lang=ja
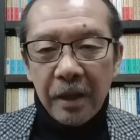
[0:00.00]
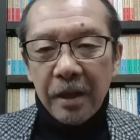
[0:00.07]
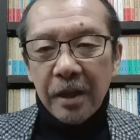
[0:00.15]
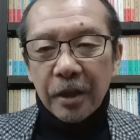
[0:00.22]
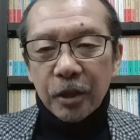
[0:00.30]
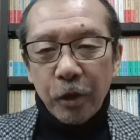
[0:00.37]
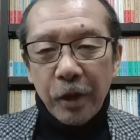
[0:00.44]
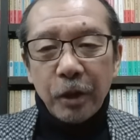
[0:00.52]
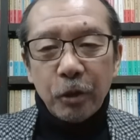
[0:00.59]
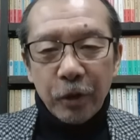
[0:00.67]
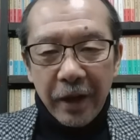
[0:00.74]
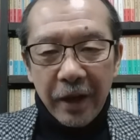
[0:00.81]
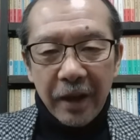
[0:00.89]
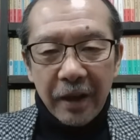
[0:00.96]
その後
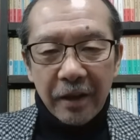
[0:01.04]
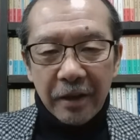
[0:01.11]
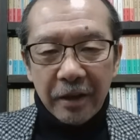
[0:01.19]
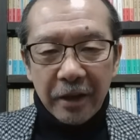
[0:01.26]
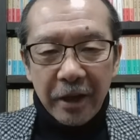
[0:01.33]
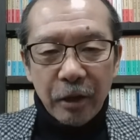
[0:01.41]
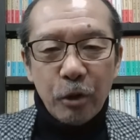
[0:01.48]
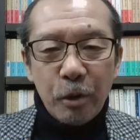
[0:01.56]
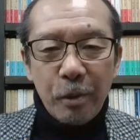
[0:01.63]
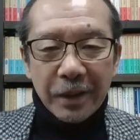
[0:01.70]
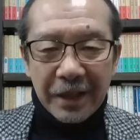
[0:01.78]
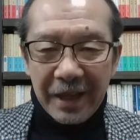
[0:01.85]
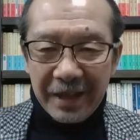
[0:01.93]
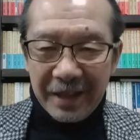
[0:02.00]
ね、ケンコバ
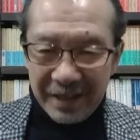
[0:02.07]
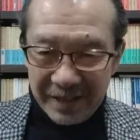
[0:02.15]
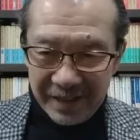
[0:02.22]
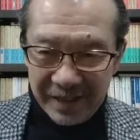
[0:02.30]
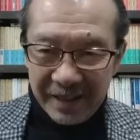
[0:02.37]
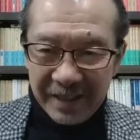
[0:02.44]
さんがね、